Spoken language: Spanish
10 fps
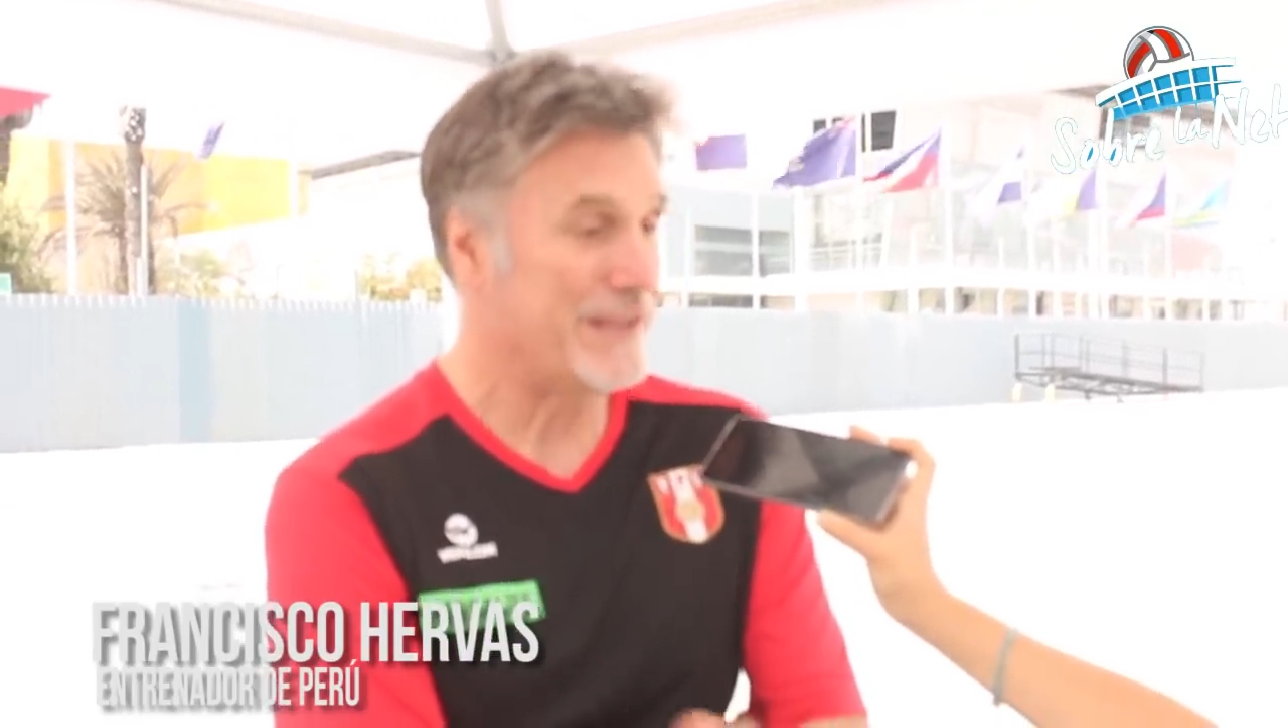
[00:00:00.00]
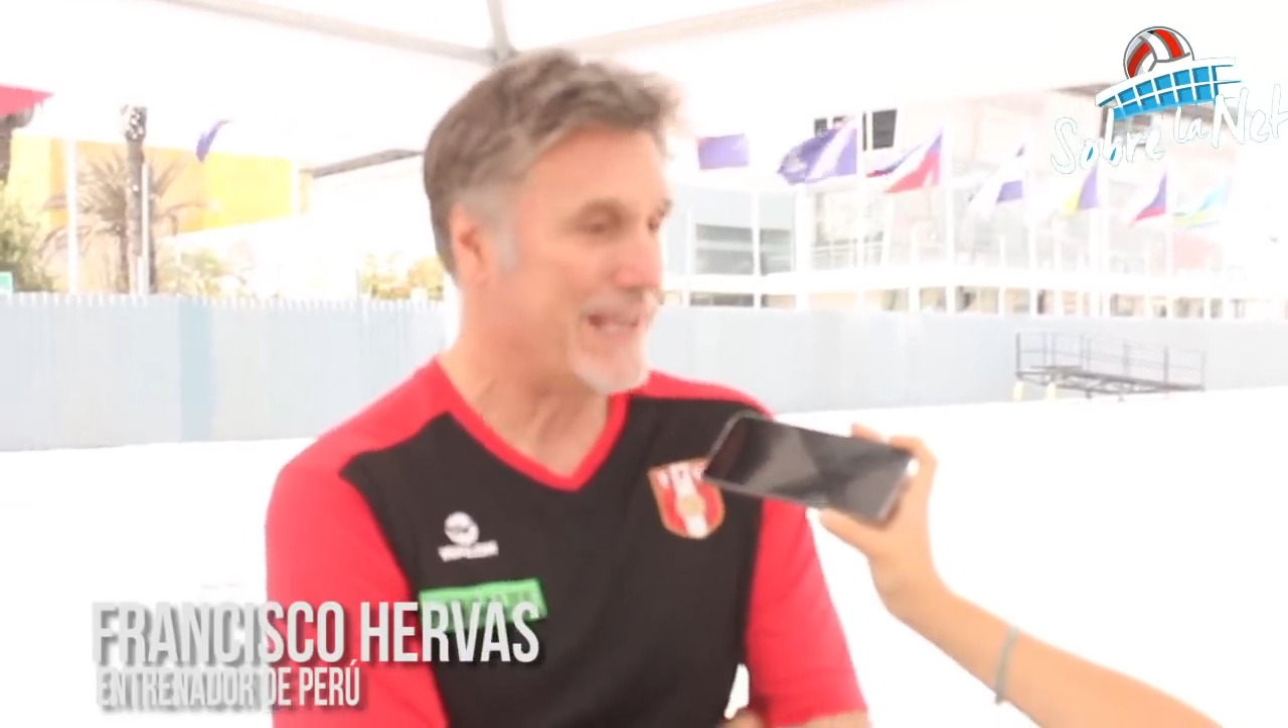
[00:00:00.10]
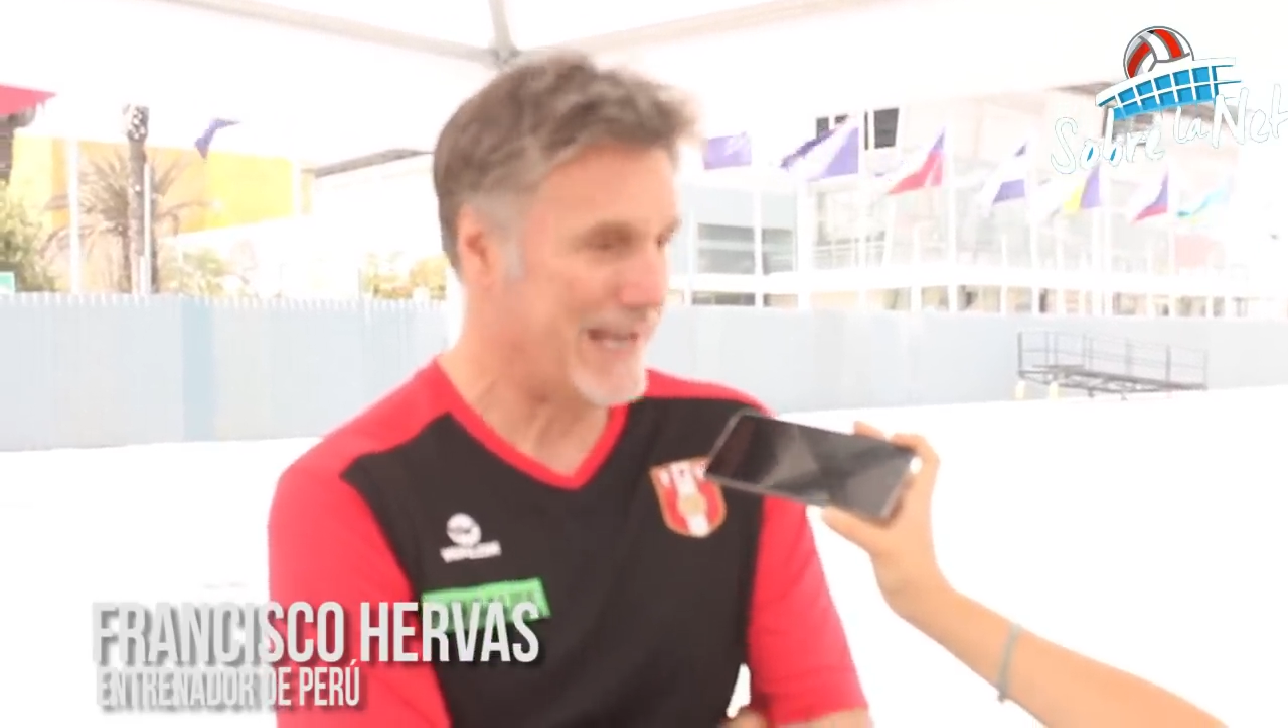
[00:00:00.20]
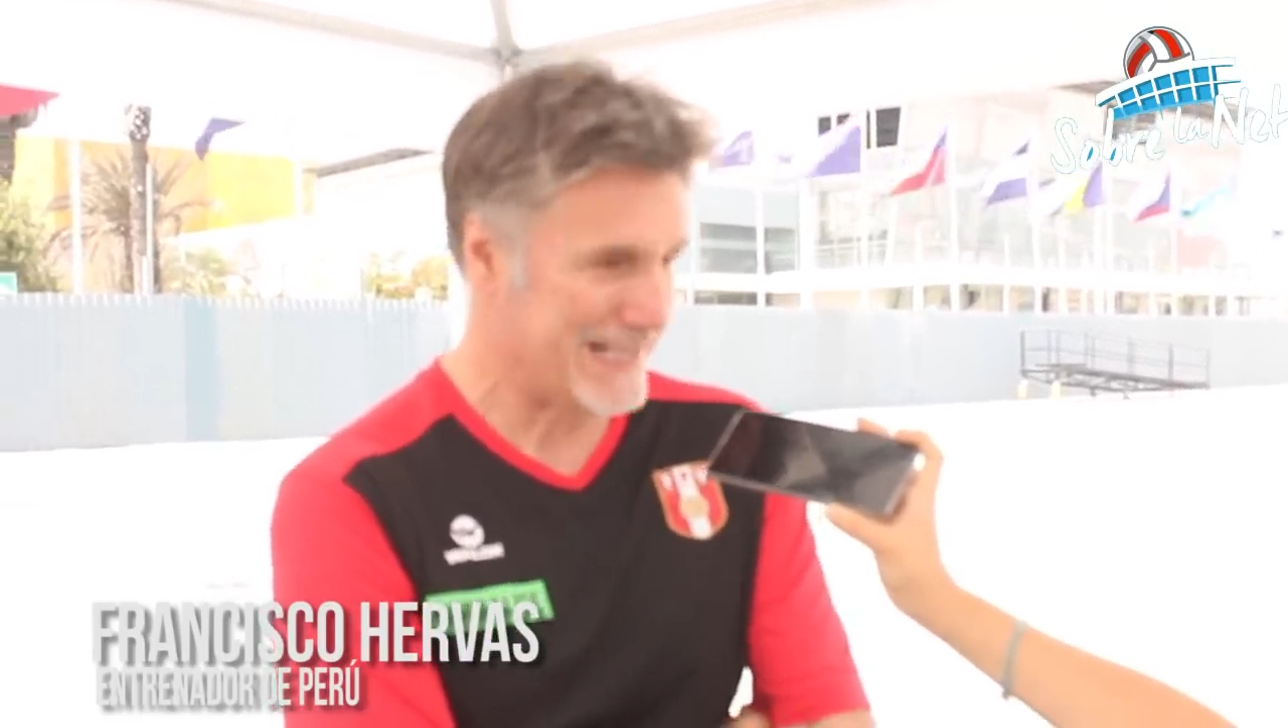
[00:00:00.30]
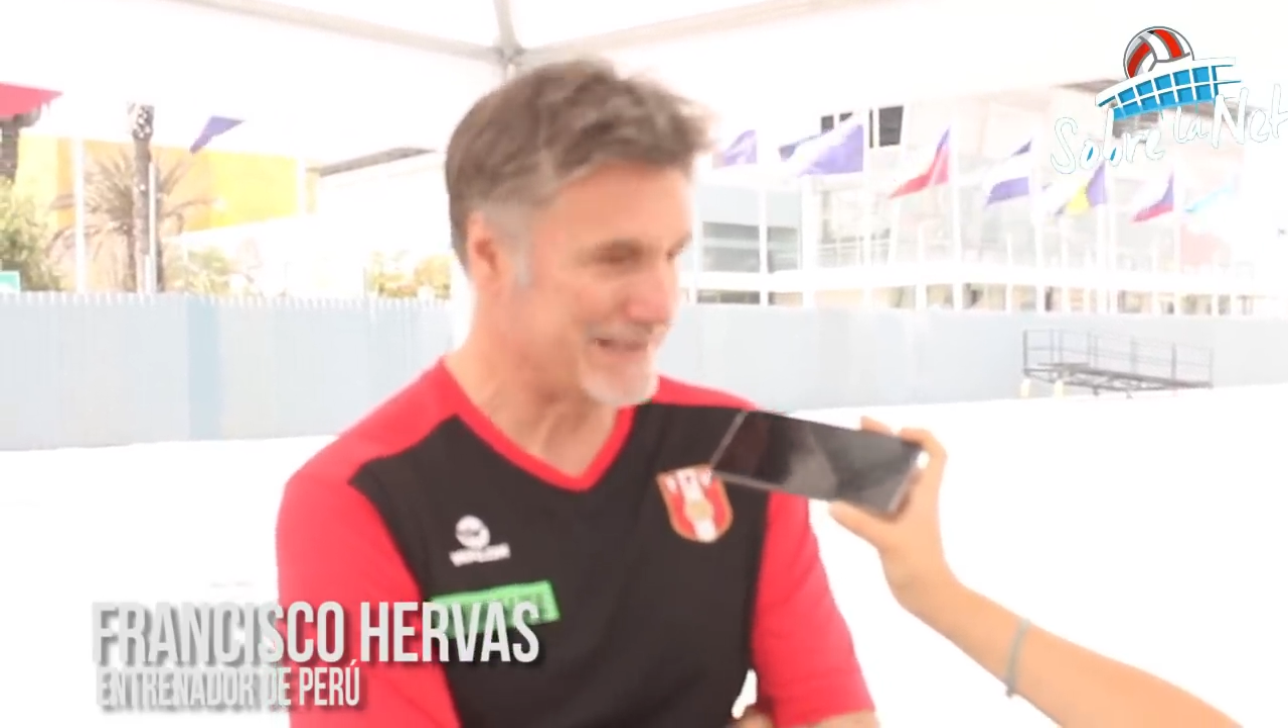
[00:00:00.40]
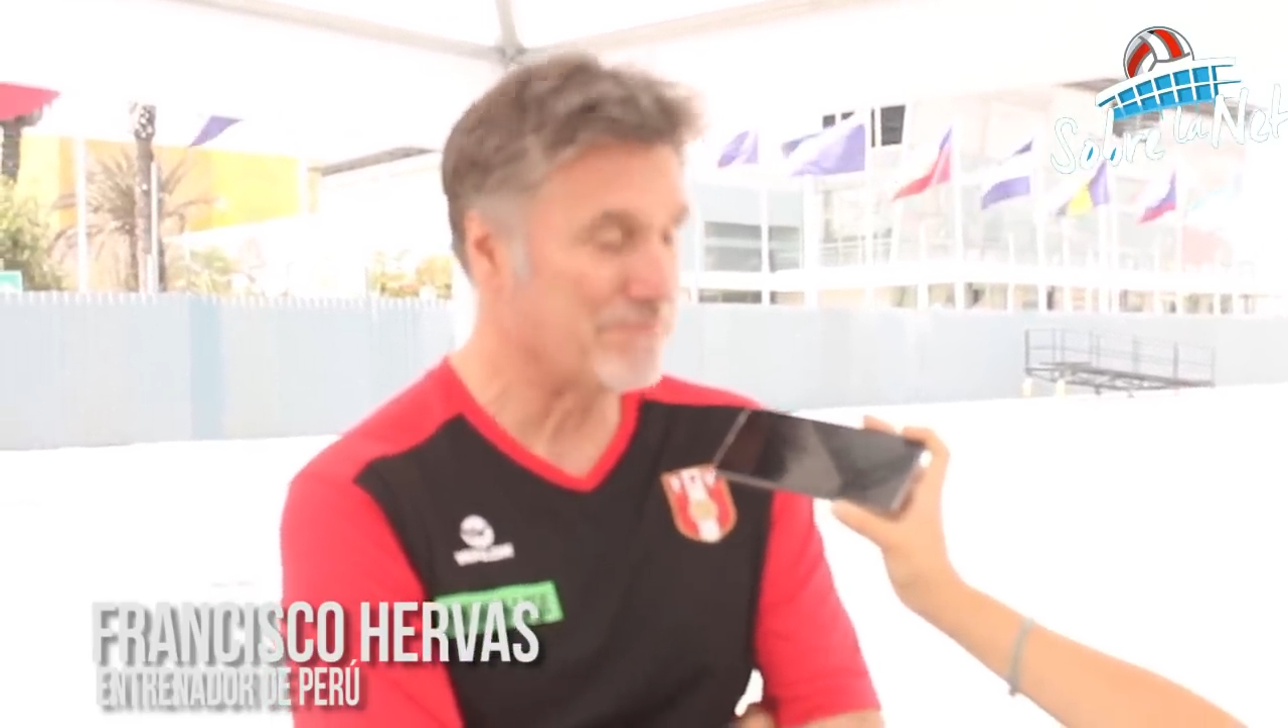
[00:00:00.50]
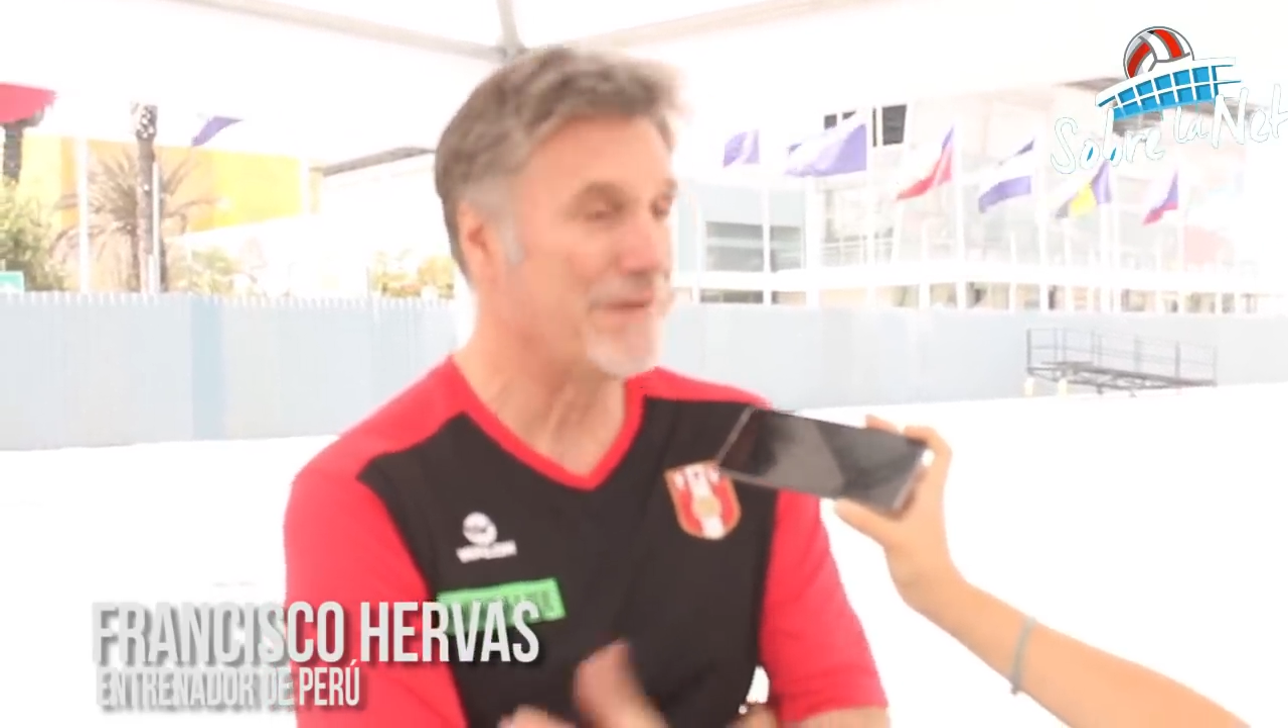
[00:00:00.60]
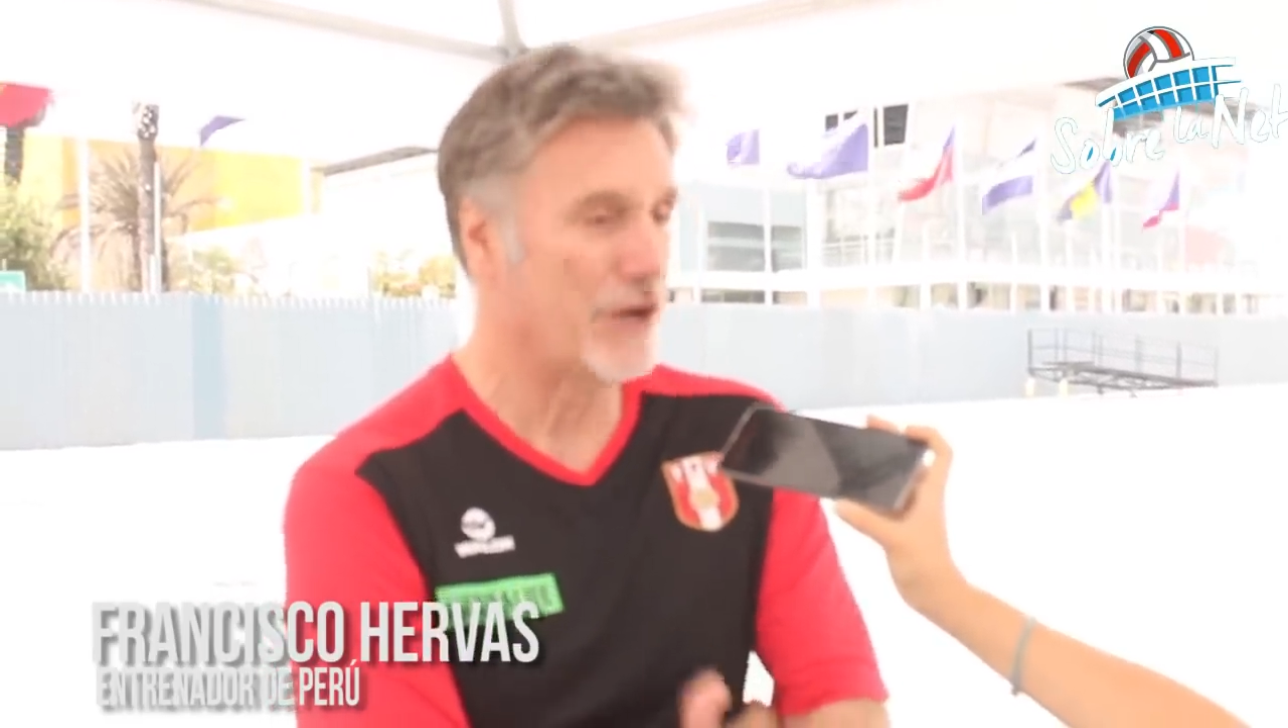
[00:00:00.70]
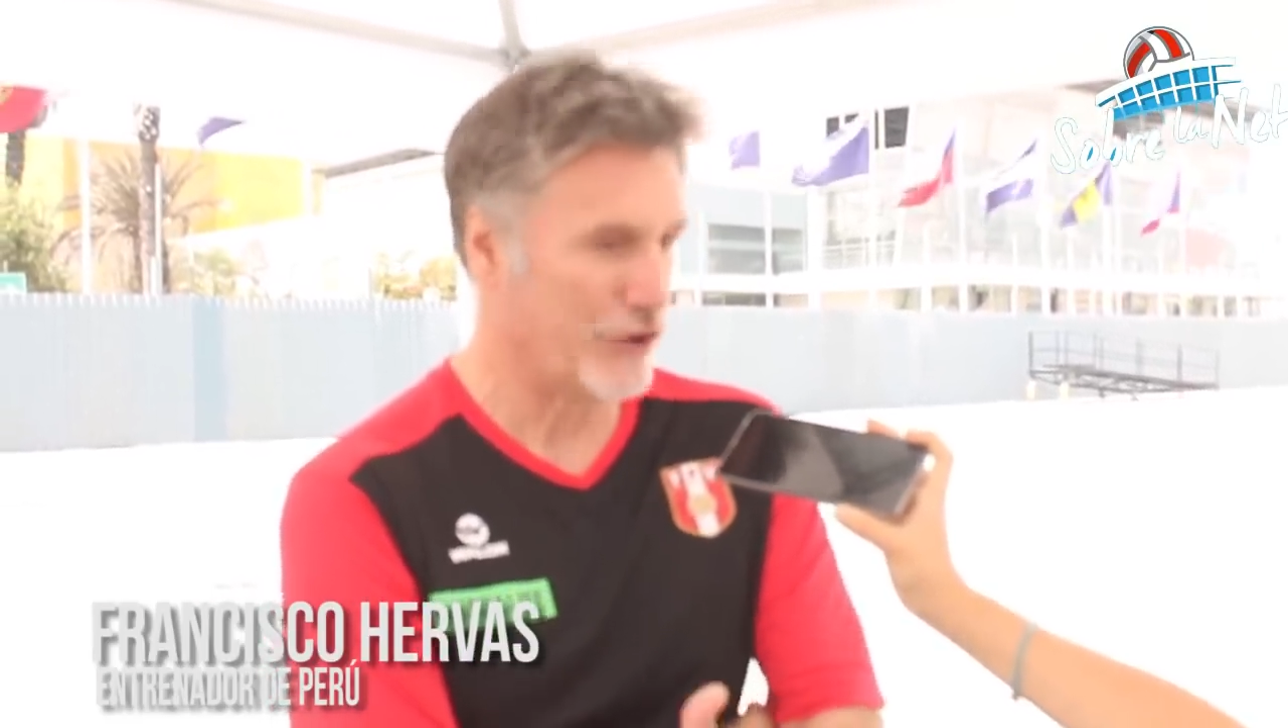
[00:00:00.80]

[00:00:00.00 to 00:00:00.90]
puede llegar a